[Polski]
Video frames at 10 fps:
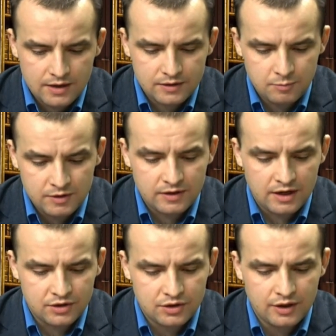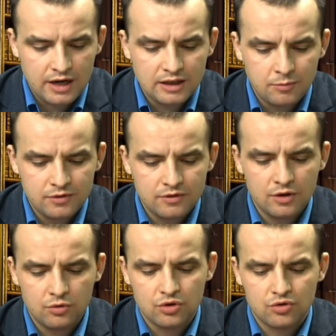Spis treści, jak na
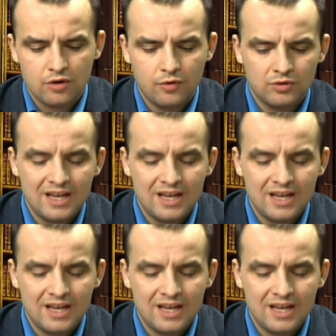pozycję książkową